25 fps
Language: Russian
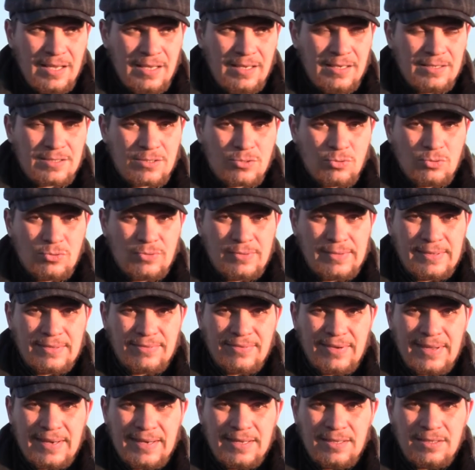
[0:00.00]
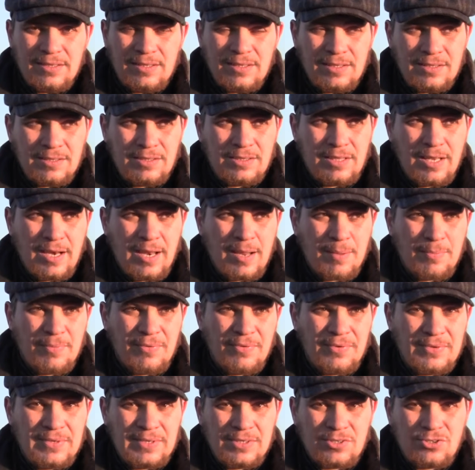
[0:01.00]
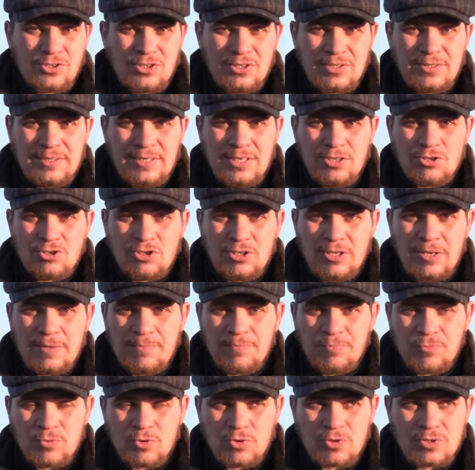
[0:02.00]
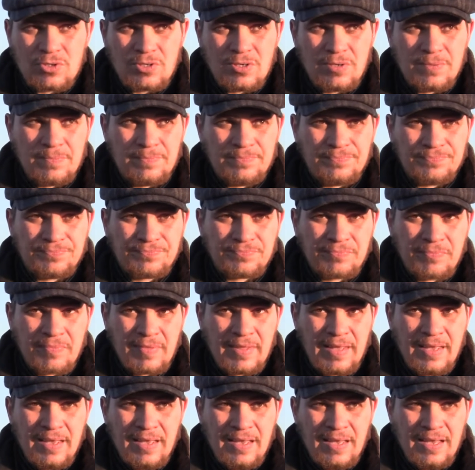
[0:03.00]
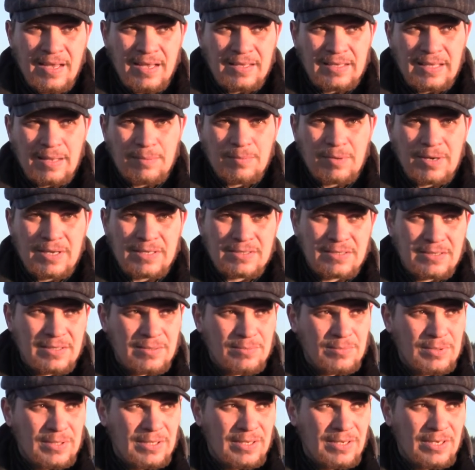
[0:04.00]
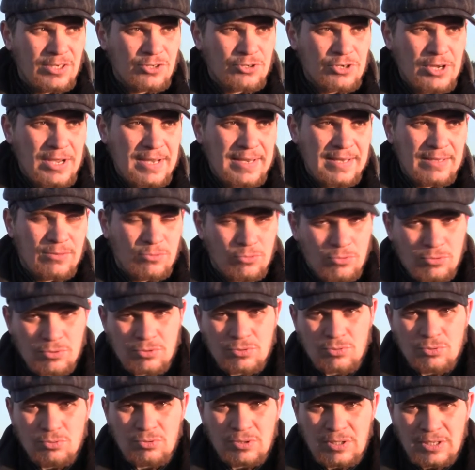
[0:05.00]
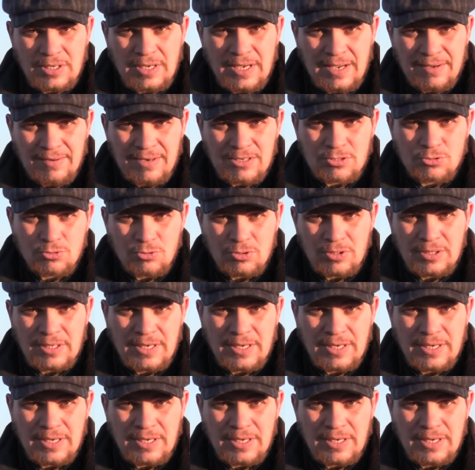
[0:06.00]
иск удовлетворил требования частично, то есть там разные были решения, но суть такова, что